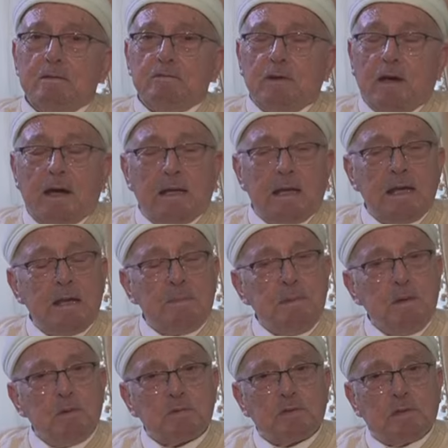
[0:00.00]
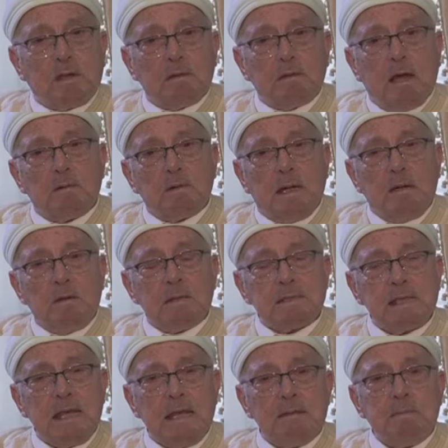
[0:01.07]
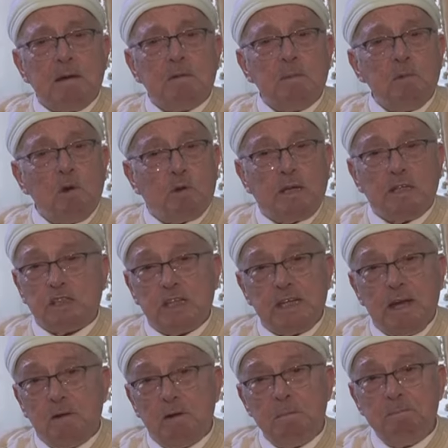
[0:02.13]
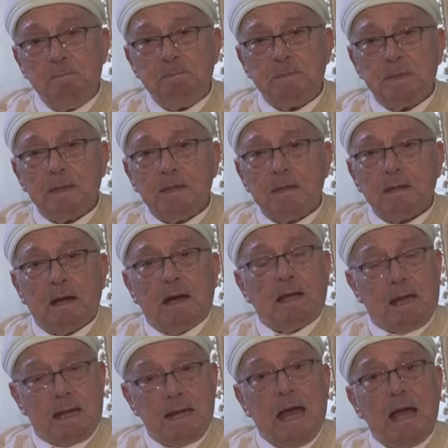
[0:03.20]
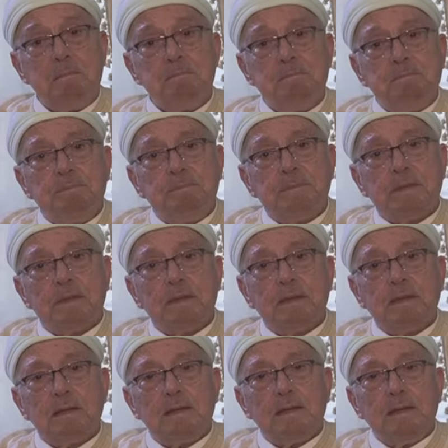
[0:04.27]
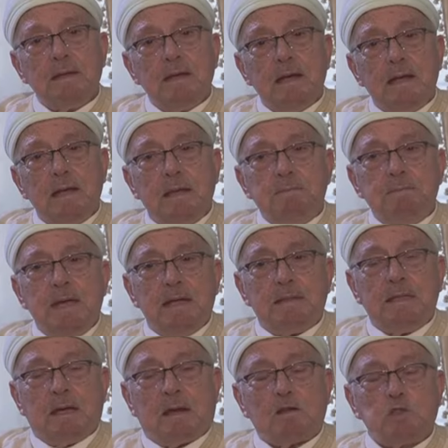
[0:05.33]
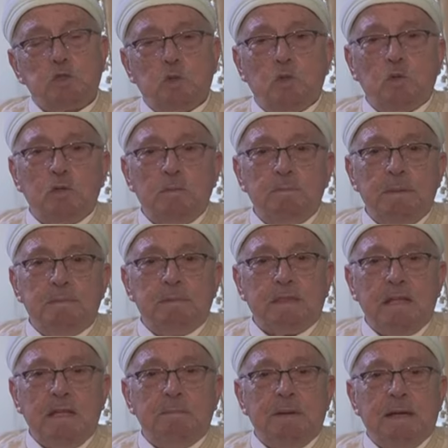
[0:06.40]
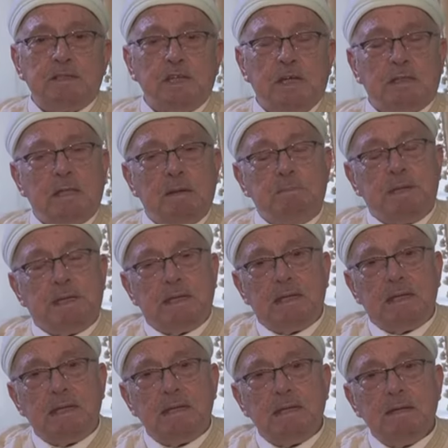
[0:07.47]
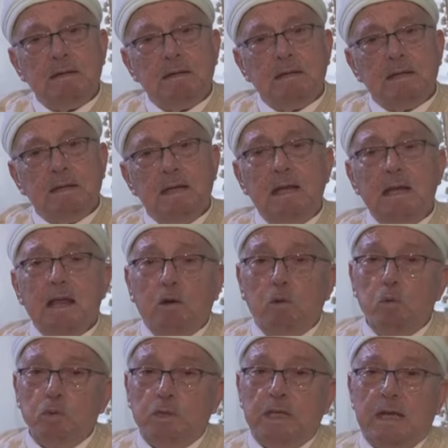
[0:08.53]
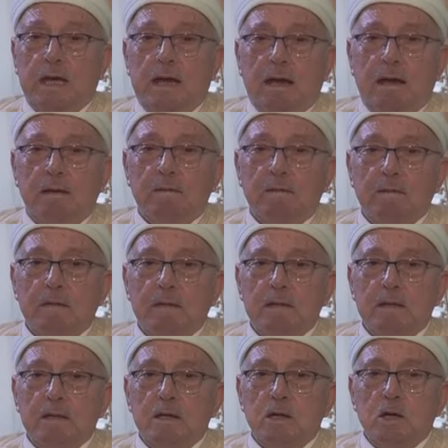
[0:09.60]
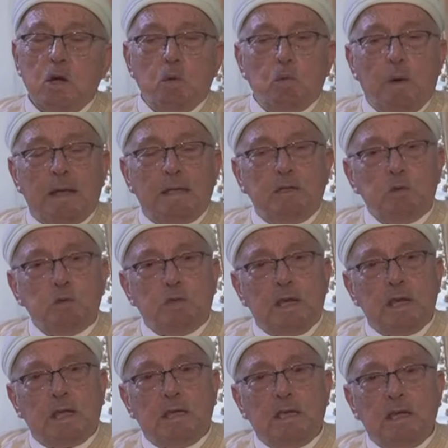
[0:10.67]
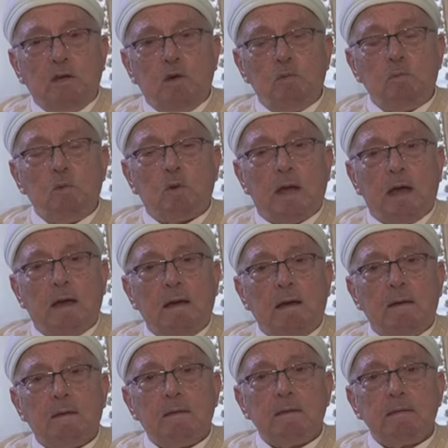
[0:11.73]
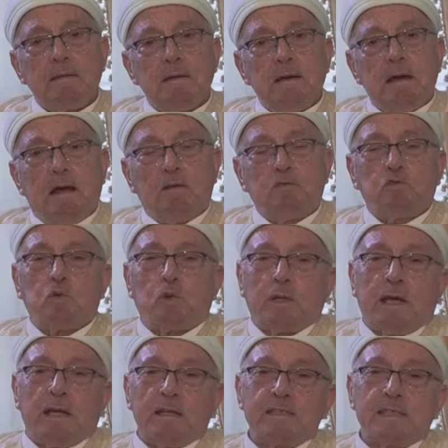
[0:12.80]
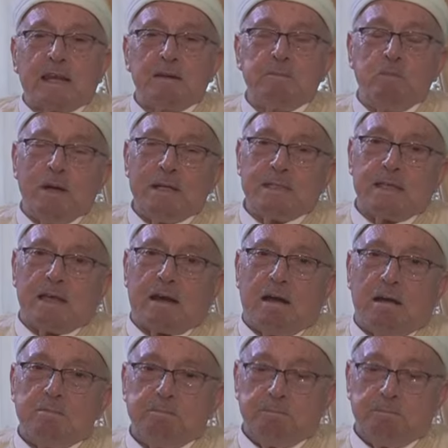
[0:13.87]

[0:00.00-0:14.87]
فقال النبي صلى الله عليه وسلم أو مخرجيهم قال نعم لم يأتي رجل بمثل ما جئت به إلا عوديا وإن يدركني يومك أنصرك نصرا مؤزرا